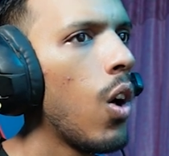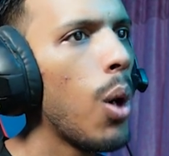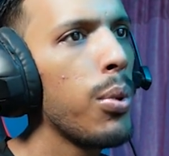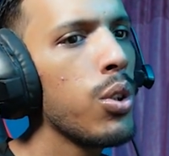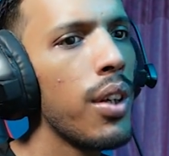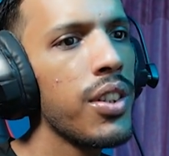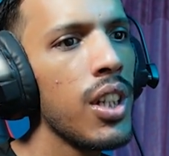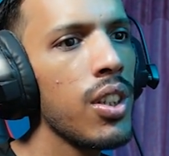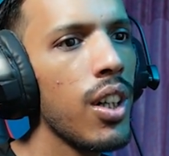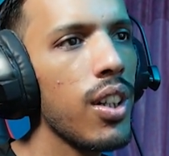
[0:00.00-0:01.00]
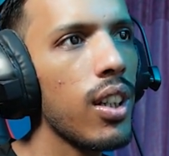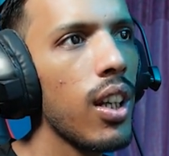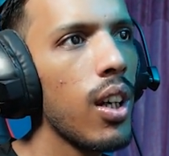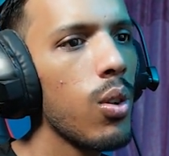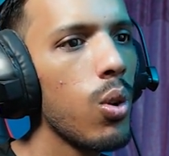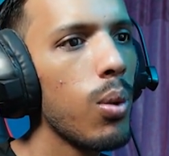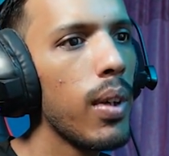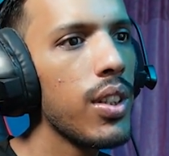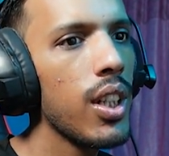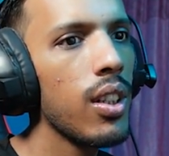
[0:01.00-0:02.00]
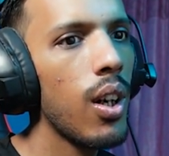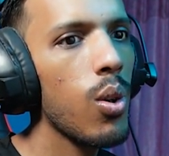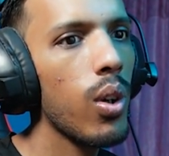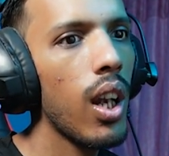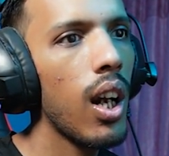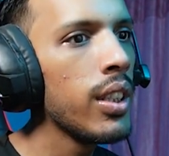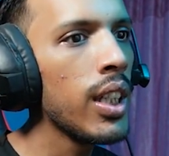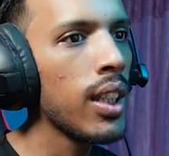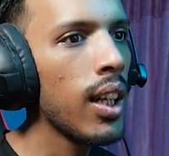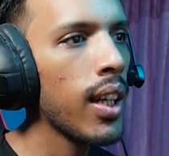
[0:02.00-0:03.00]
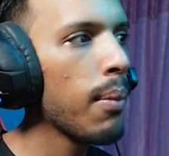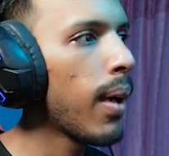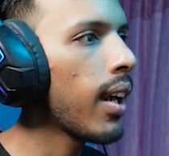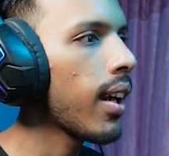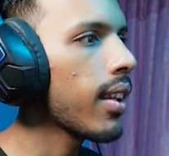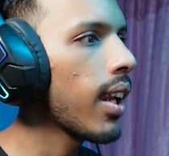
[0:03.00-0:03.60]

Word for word: ऑफिस और चेंज कर सकते हैं रुको मैं चेंज कर दूँ क्या ये अच्छा लग रहा है बाय करते